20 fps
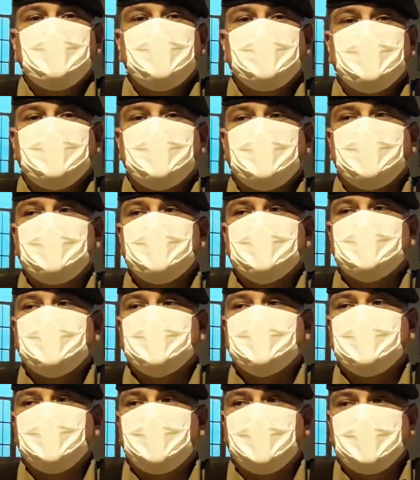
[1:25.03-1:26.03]
né, realizar
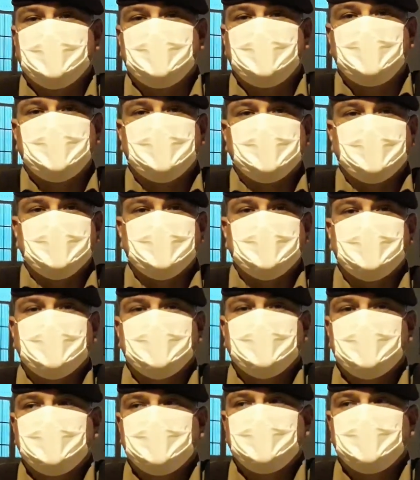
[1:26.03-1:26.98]
as demais diligências.